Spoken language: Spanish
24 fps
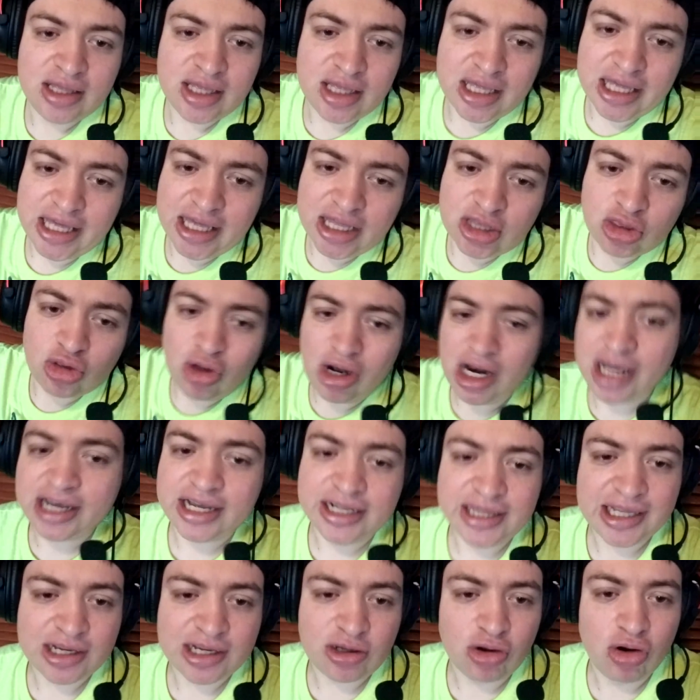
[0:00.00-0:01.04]
eh, toda la
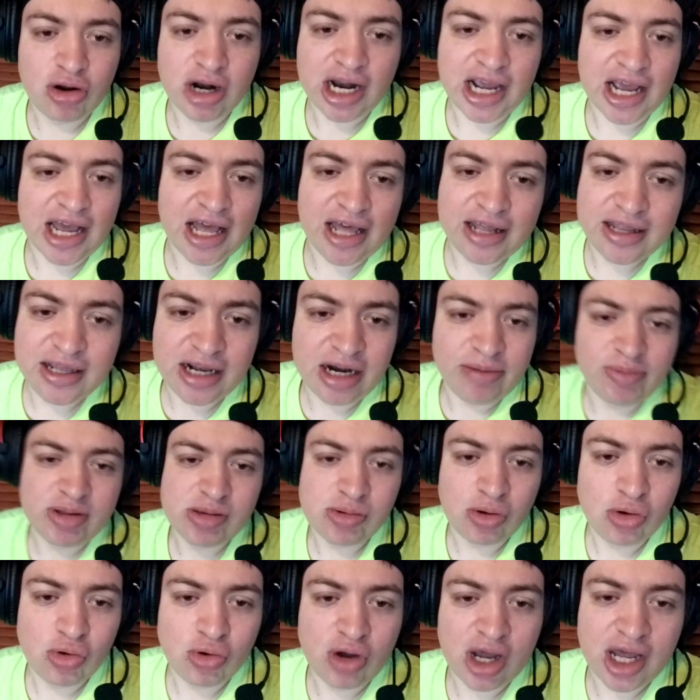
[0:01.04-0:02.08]
gente congregada en el
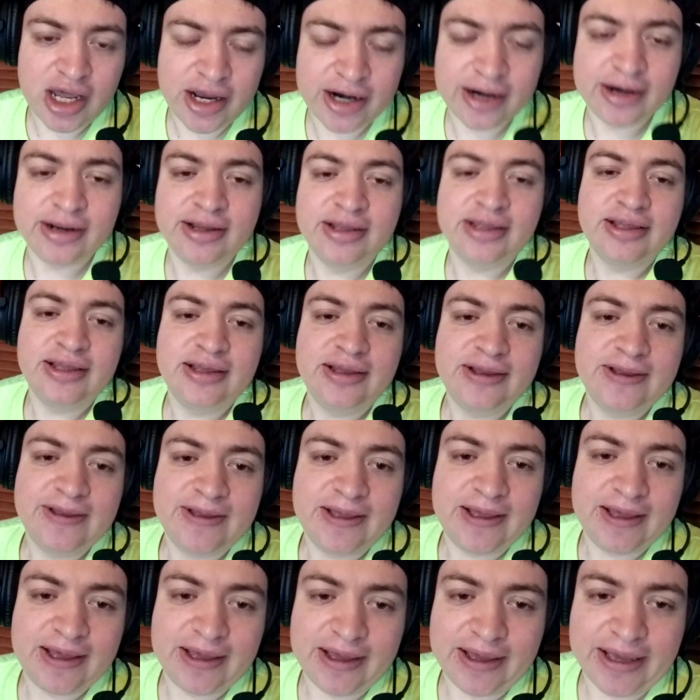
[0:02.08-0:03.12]
mismo lugar,
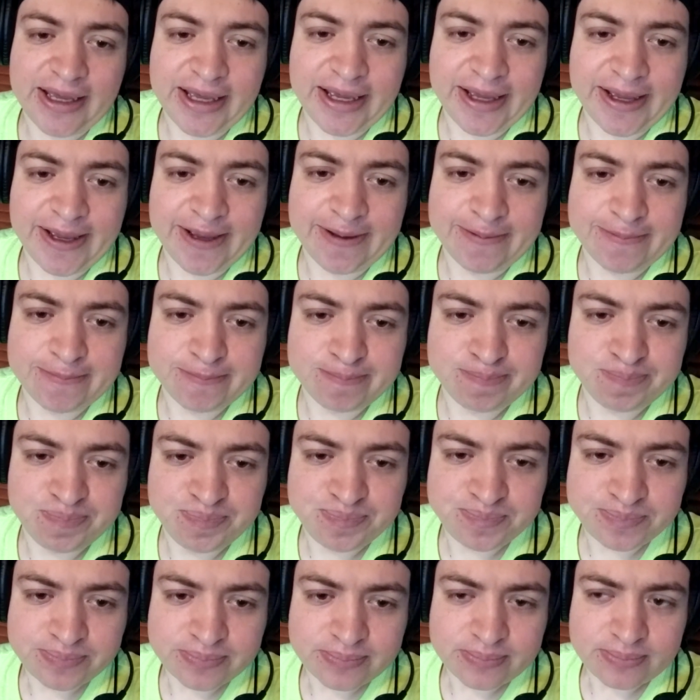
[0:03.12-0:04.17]
eh,
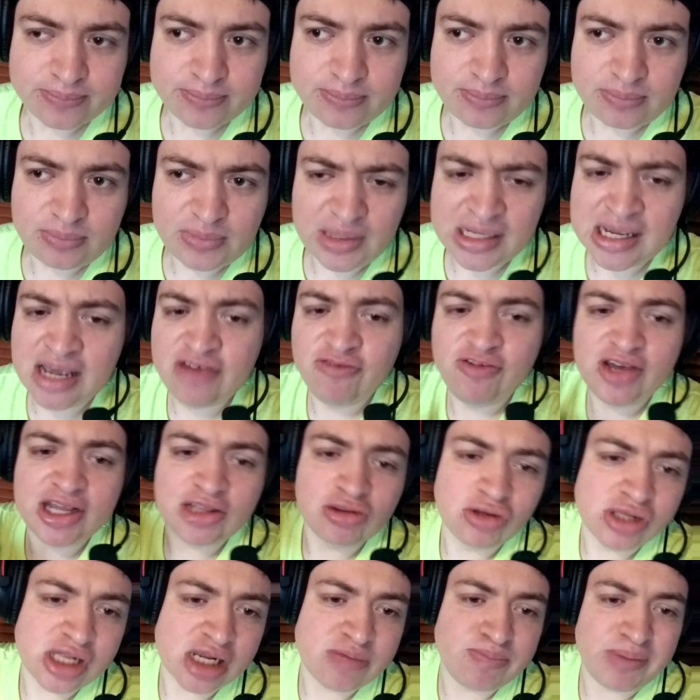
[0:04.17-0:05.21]

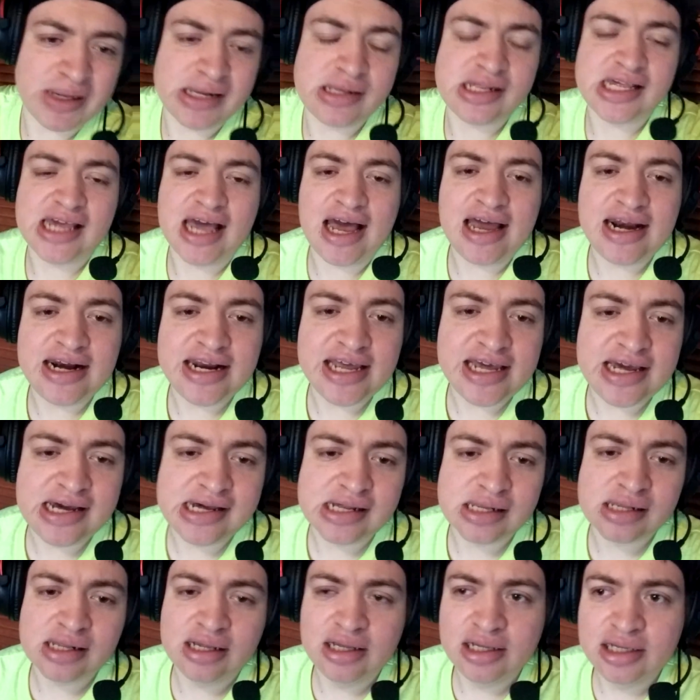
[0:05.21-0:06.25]
efectos
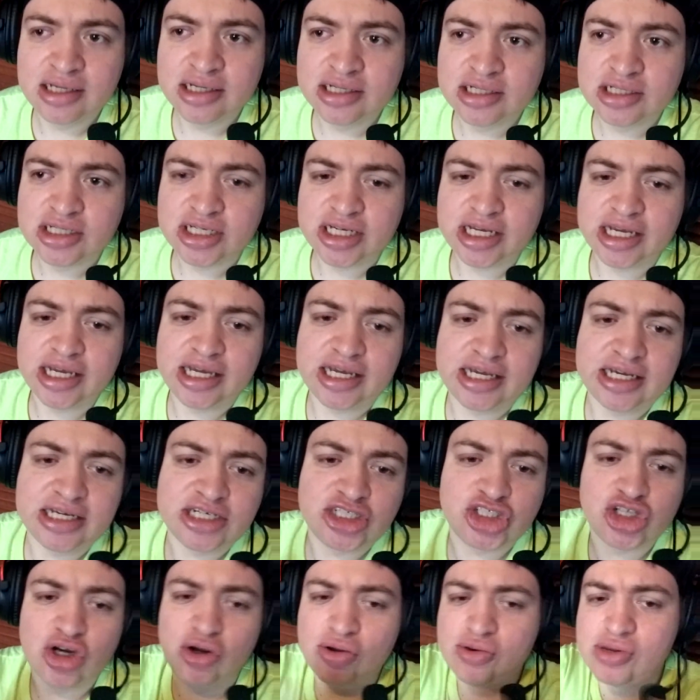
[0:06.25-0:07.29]
especiales, eh,
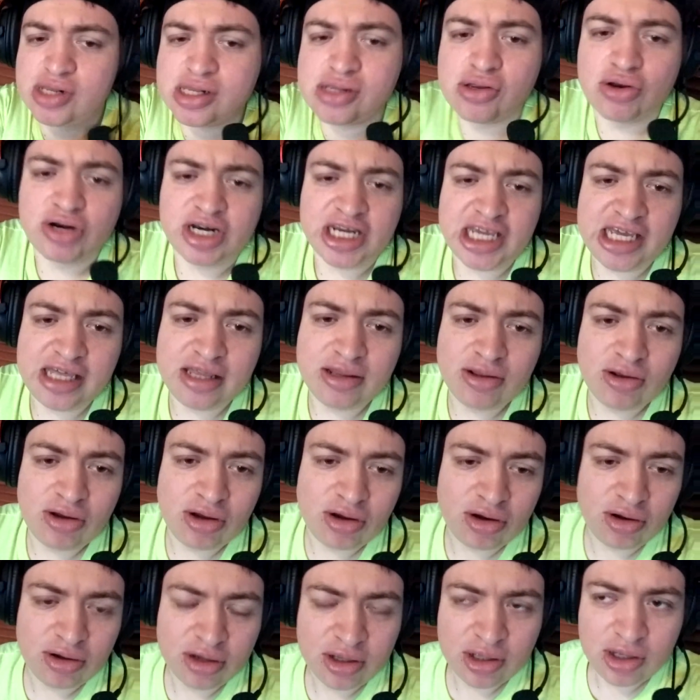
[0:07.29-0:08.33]
shows de
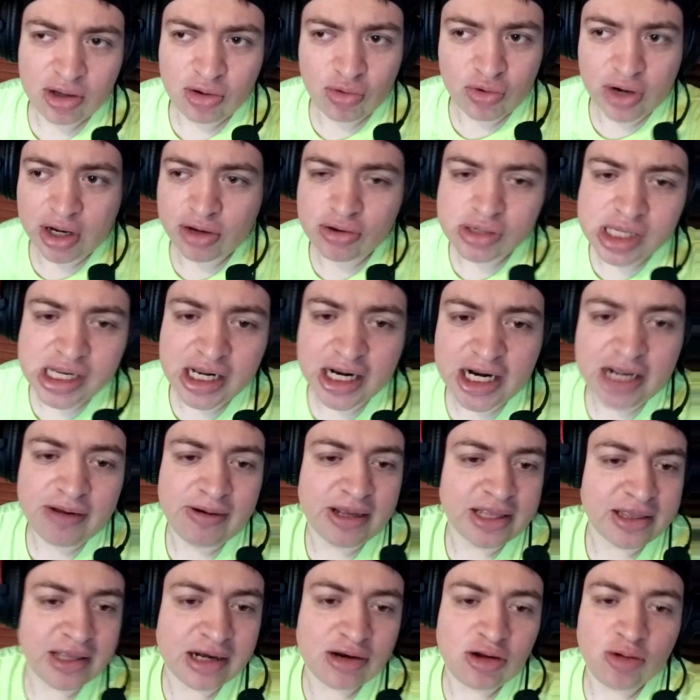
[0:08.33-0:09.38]
sonido, una cosa
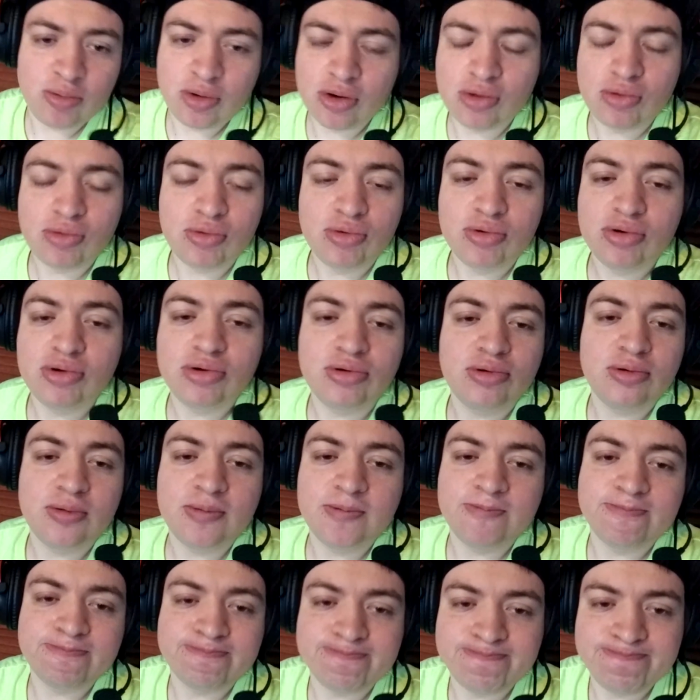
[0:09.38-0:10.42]
increíble, tal como
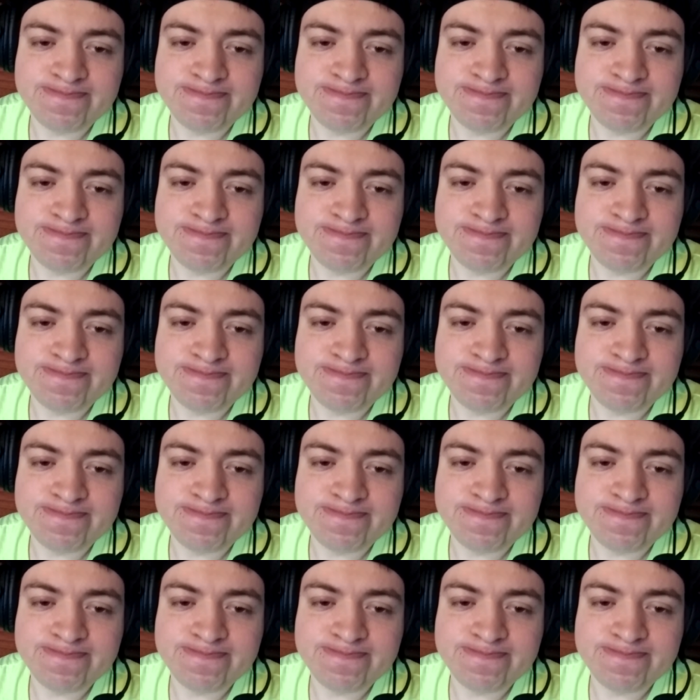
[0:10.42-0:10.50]
un